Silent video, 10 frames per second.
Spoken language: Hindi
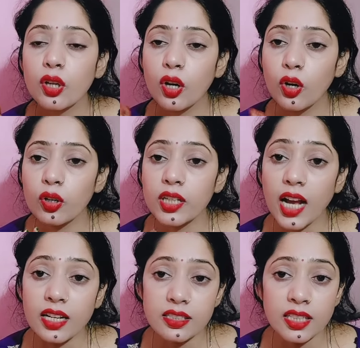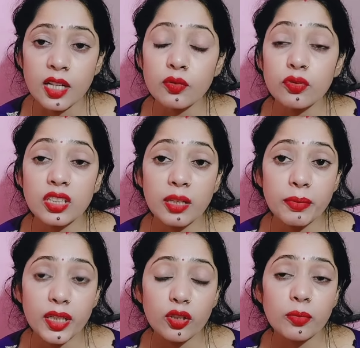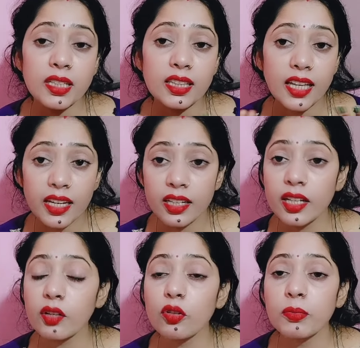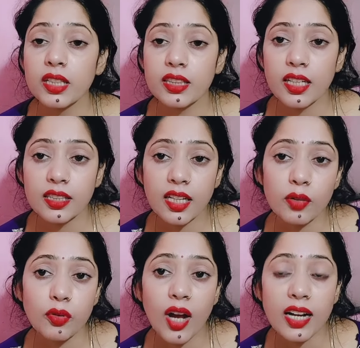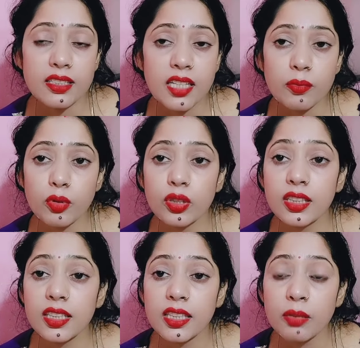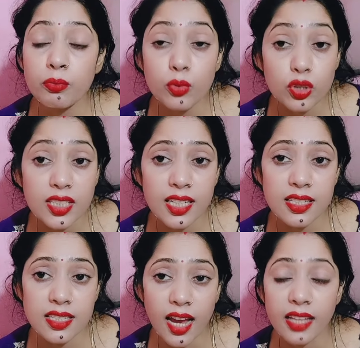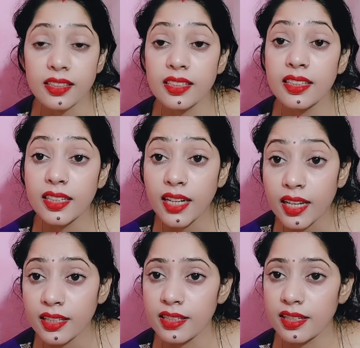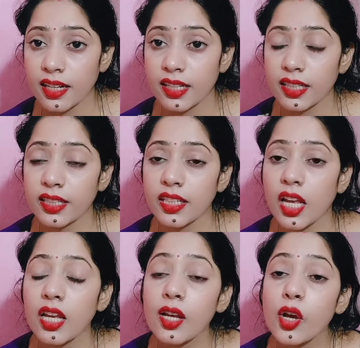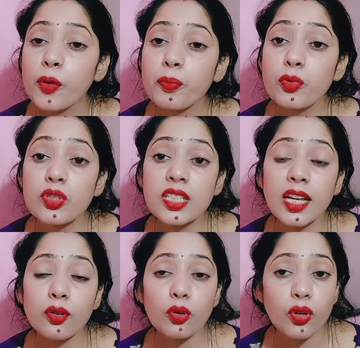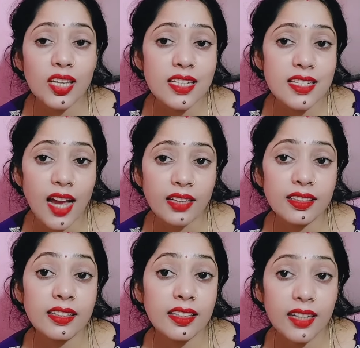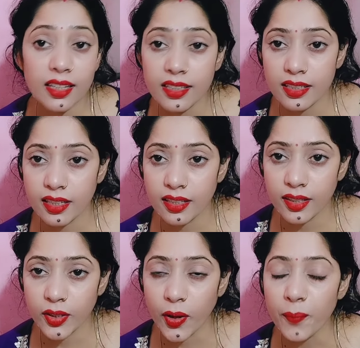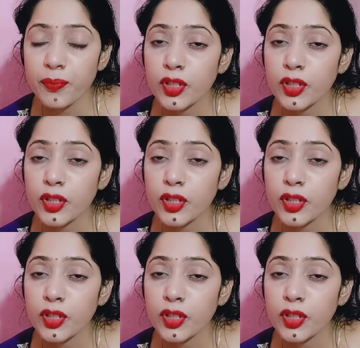और अक्सर उनकी वीडियो में देखने को मिलता था वो अक्सर बोलती थी मुझे शादी नहीं करनी मुझे कोई शादी नहीं करनी है